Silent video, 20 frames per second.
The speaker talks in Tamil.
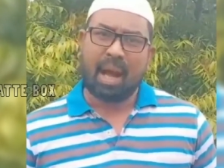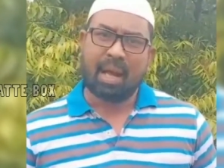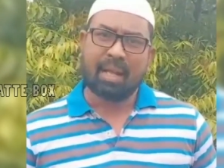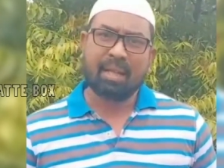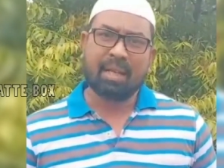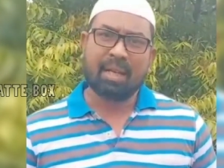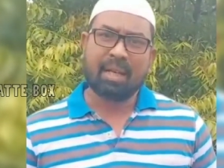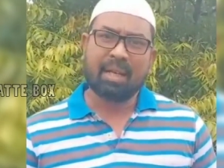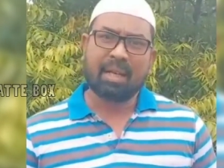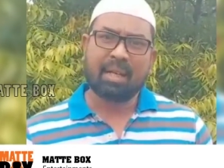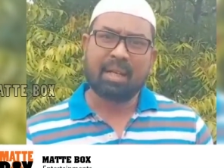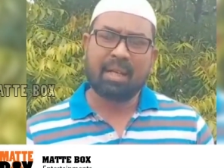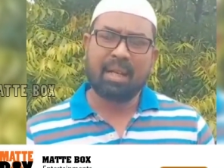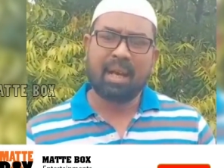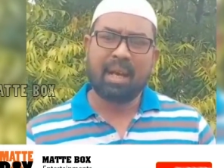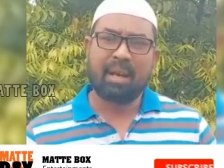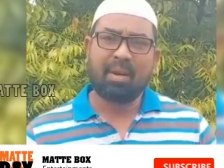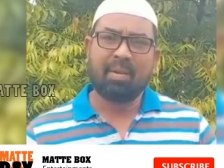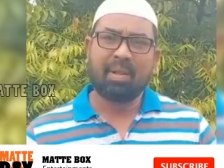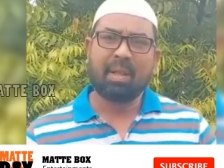அதற்கு
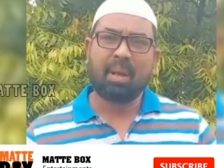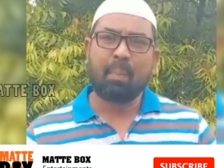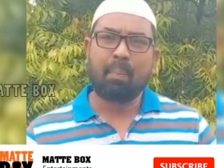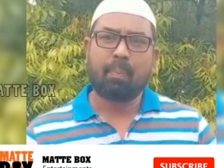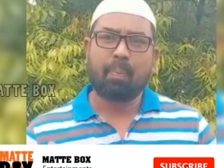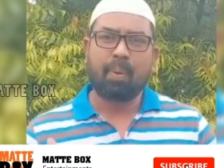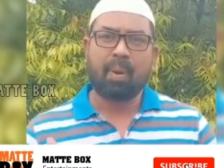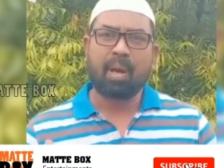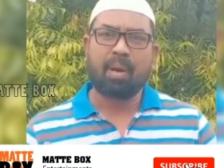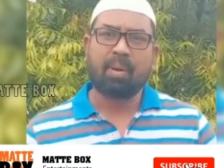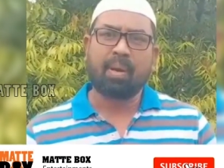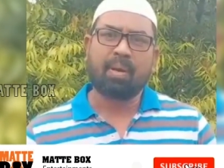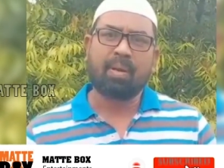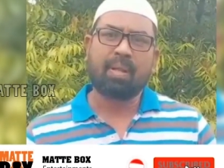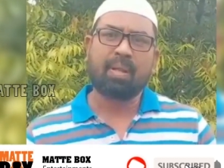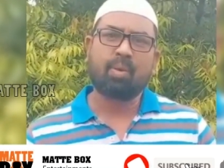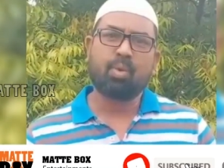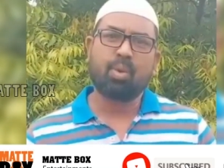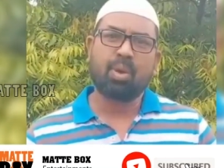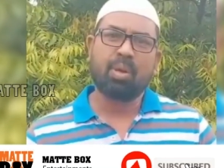வந்து
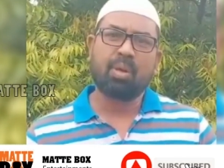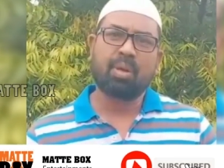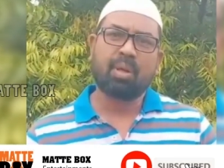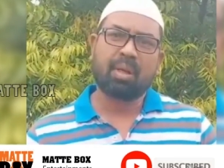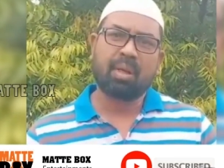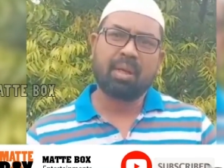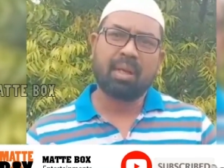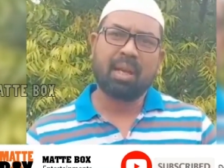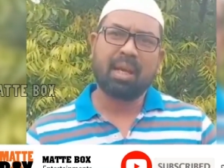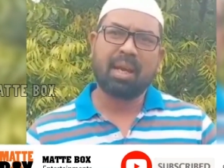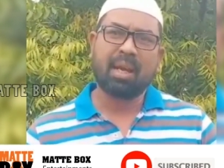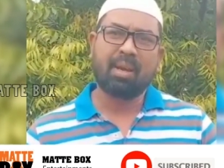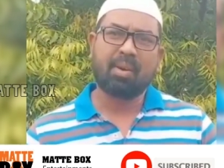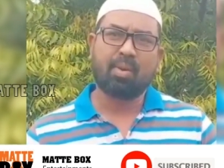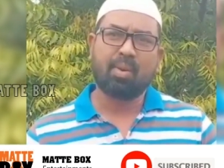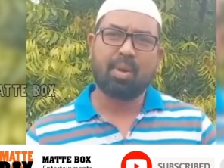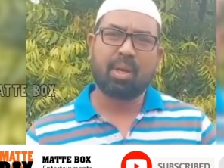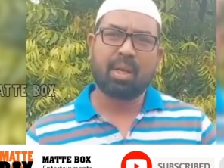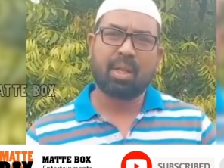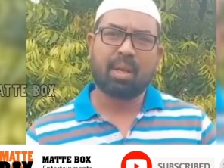வந்து
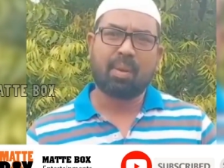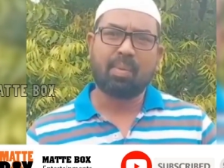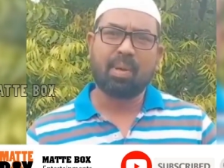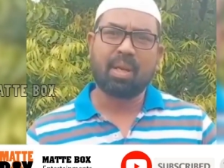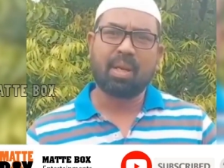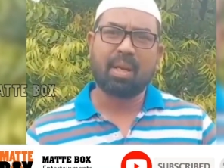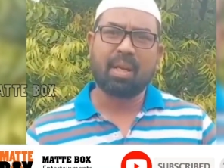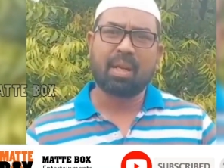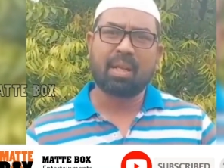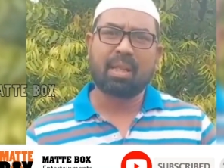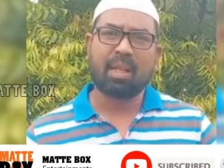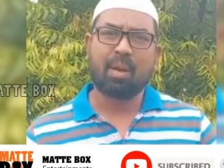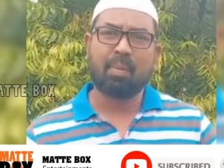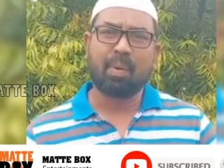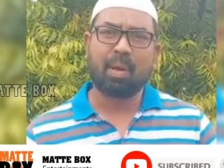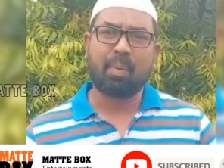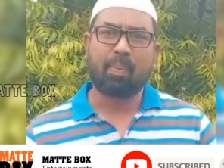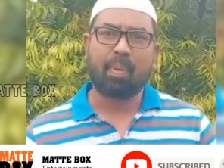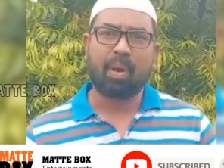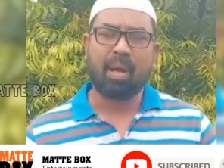இலங்கையுடைய தமிழர்கள் எத்தனை
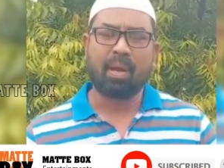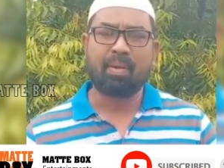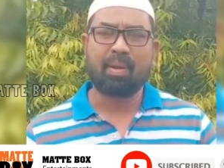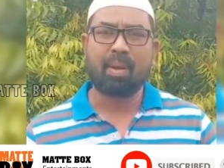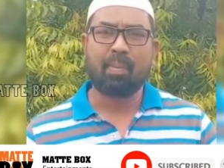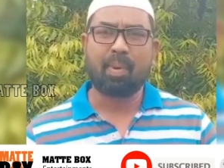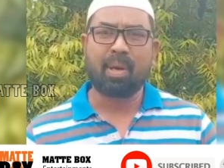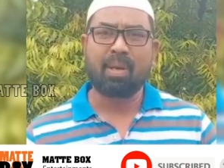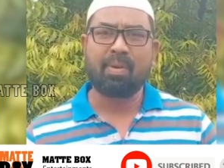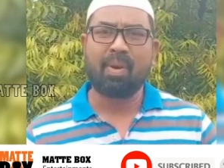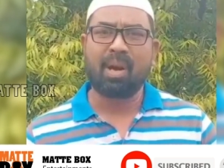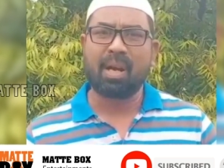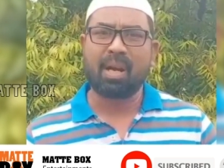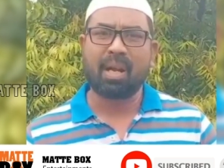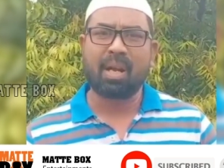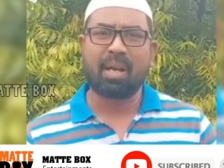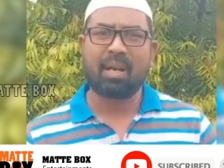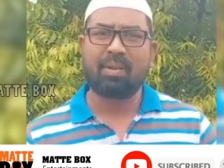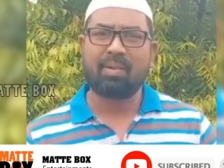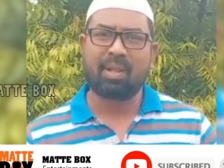பேர் வந்து பலி
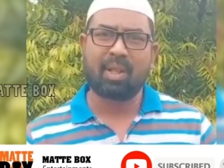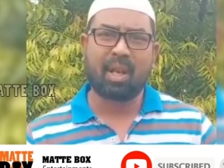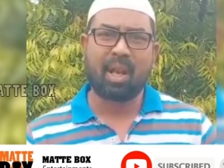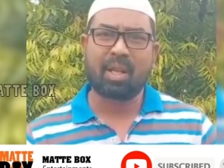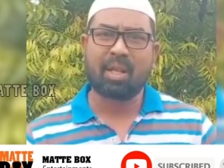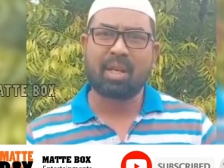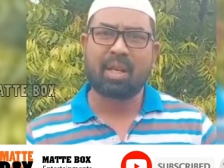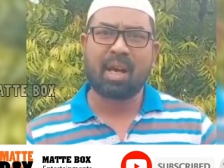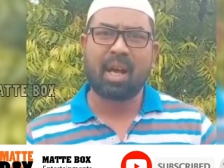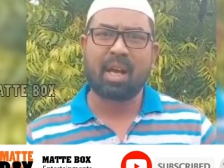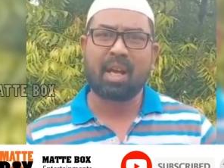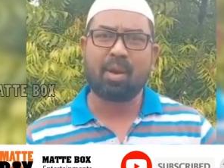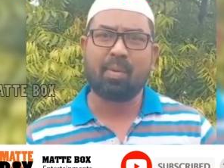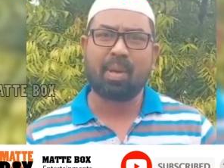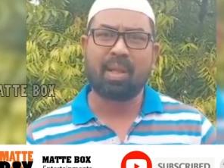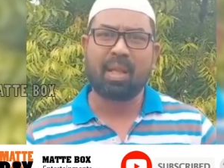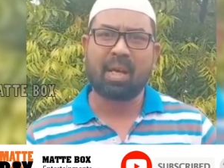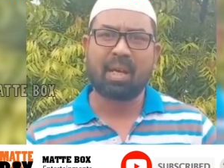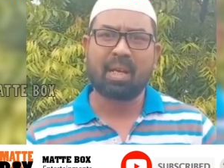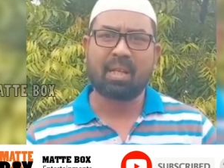வாங்கினாங்கன்னு தெரியும் அது காரணமாக
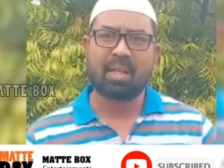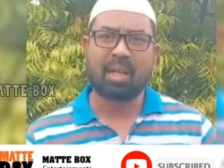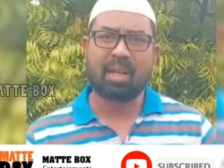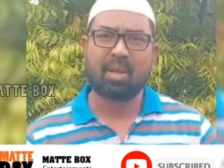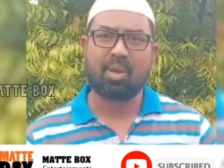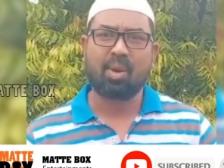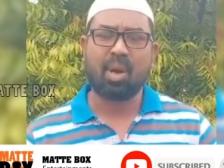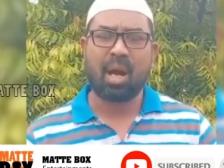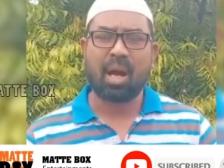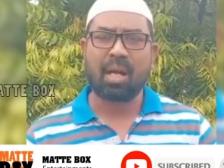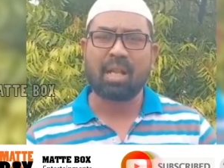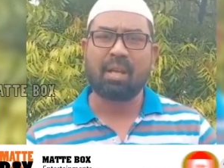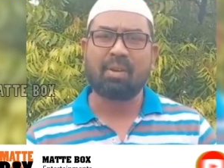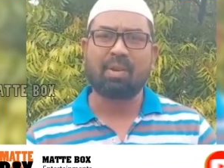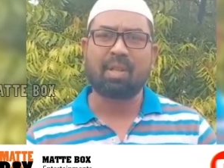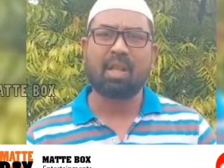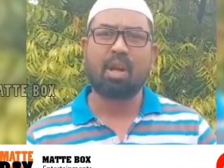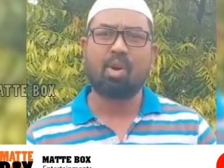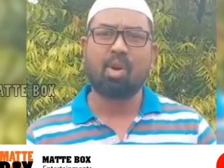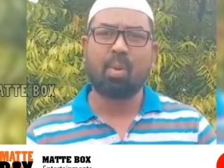இருந்தாங்கன்னு தெரியும் அதை
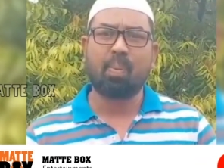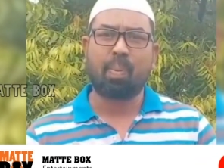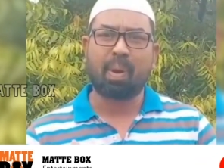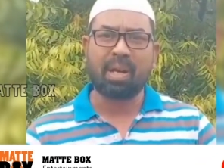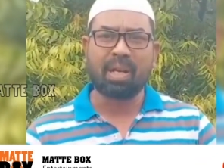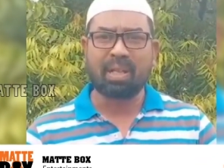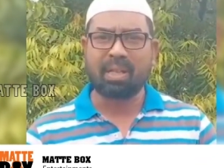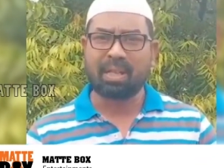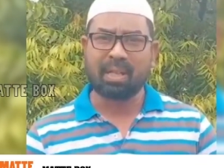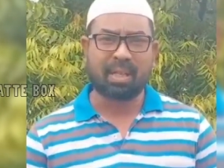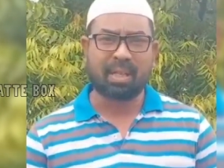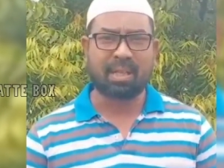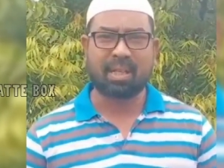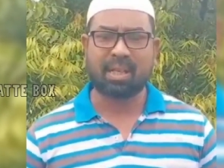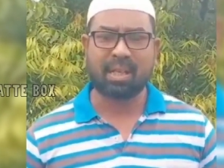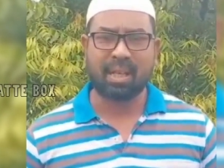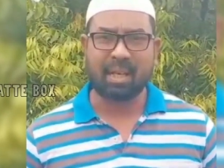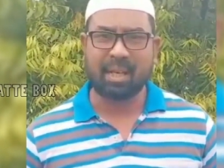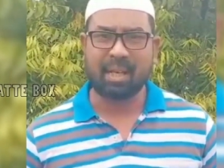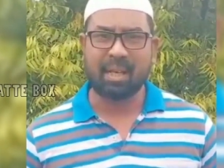வந்து அவங்க பழி
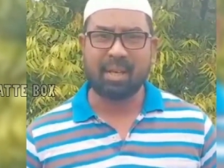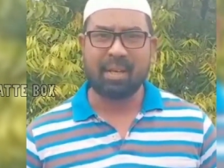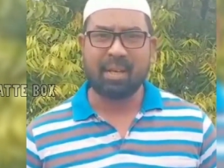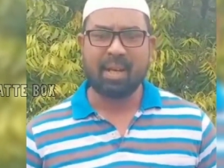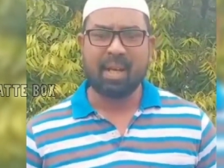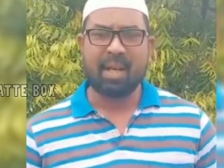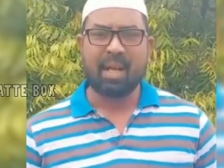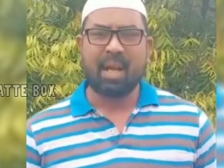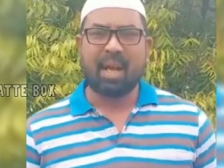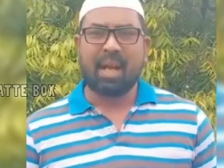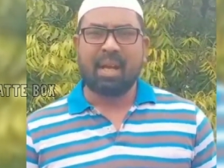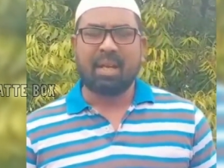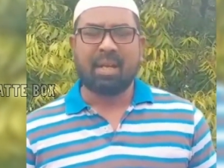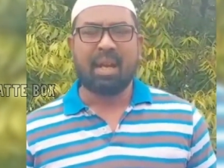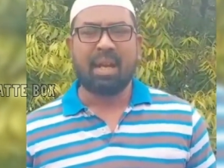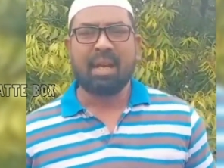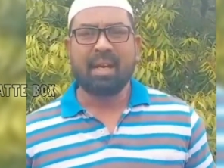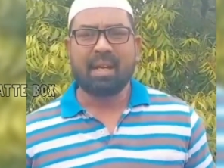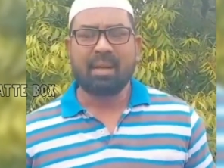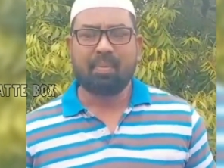தீர்த்துக்கினாங்க
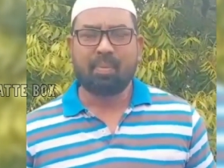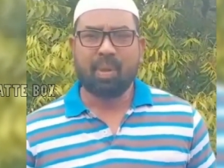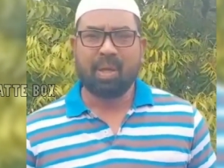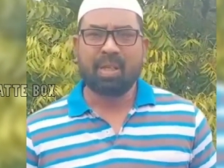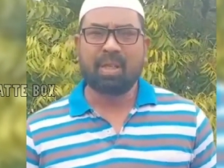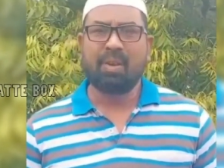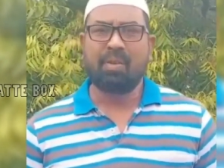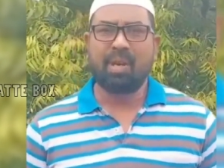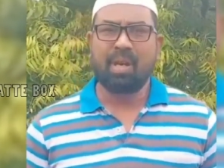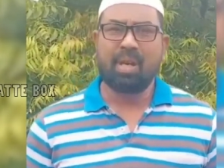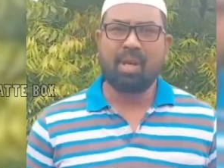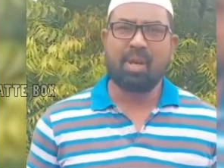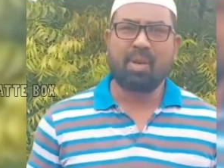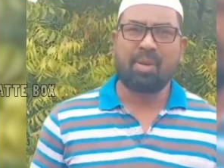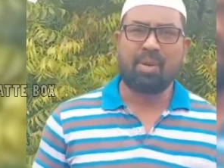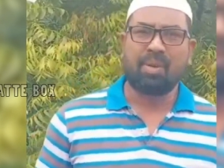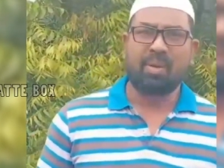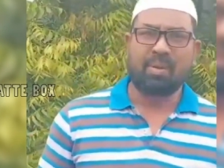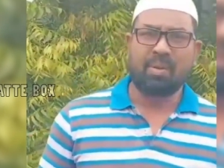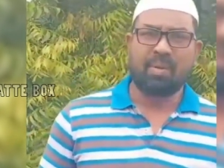எனக்கு தெரிஞ்ச
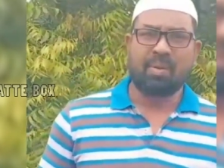வரைக்கும்